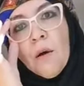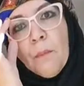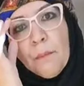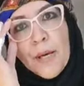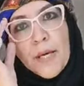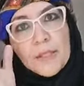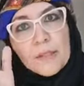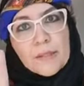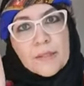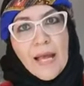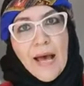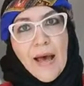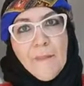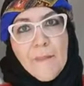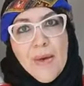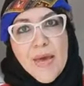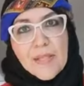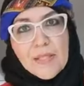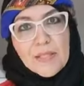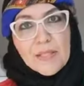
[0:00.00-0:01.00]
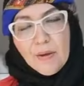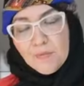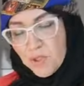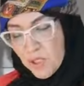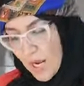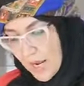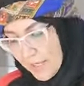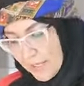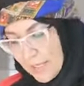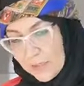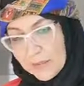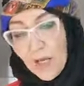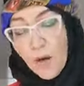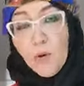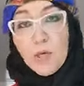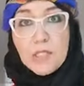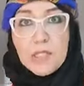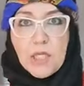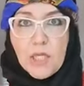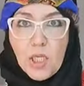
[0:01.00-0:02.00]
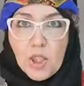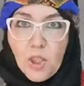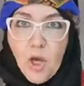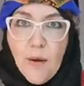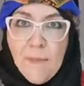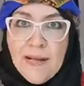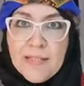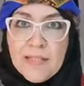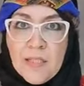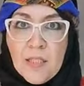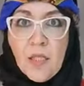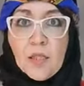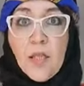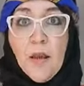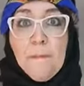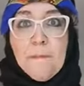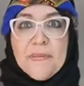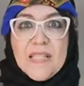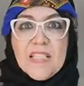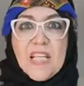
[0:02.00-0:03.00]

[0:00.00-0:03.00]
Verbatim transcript: متنا متنا مشينا توا زيدهم عصيدة